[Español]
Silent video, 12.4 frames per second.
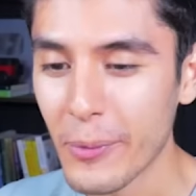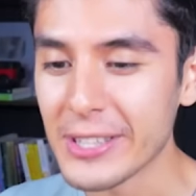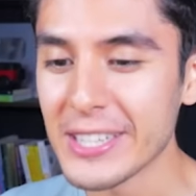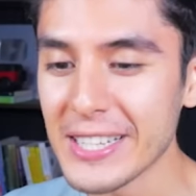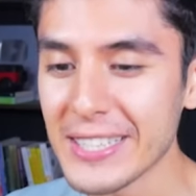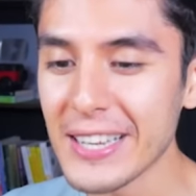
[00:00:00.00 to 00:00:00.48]

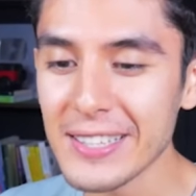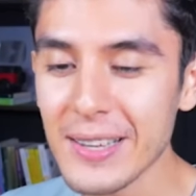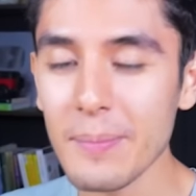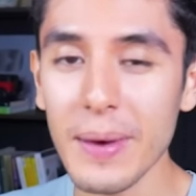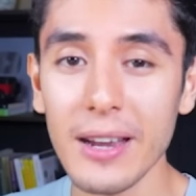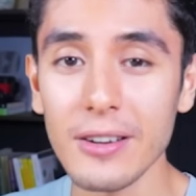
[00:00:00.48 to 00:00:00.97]
Pues es
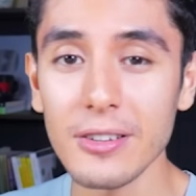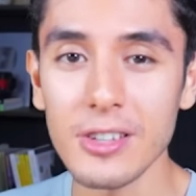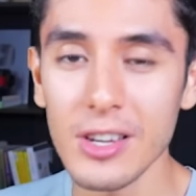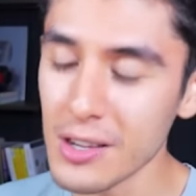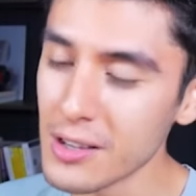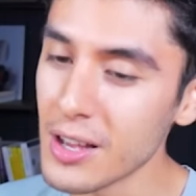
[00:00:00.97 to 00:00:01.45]
ese mero,
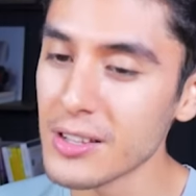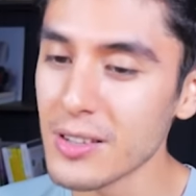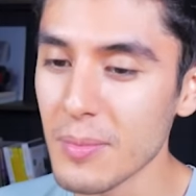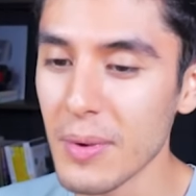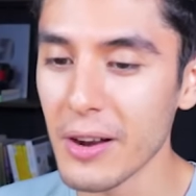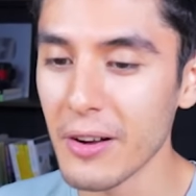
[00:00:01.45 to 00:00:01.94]
sí.
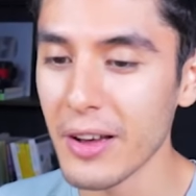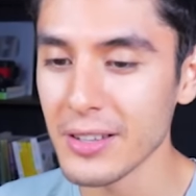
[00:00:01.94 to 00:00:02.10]
Ese mero